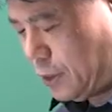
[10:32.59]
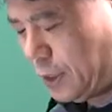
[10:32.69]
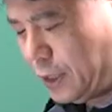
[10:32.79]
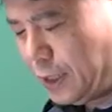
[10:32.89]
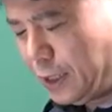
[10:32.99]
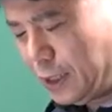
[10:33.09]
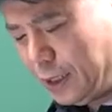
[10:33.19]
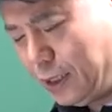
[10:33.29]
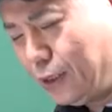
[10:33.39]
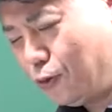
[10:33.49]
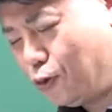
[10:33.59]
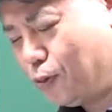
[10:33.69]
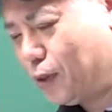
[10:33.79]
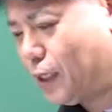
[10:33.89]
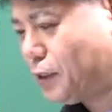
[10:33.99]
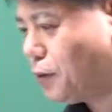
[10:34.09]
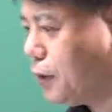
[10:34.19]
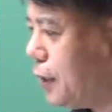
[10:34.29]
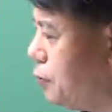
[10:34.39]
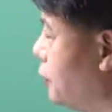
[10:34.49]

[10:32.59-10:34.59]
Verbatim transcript: 그러니까 5번의 정답은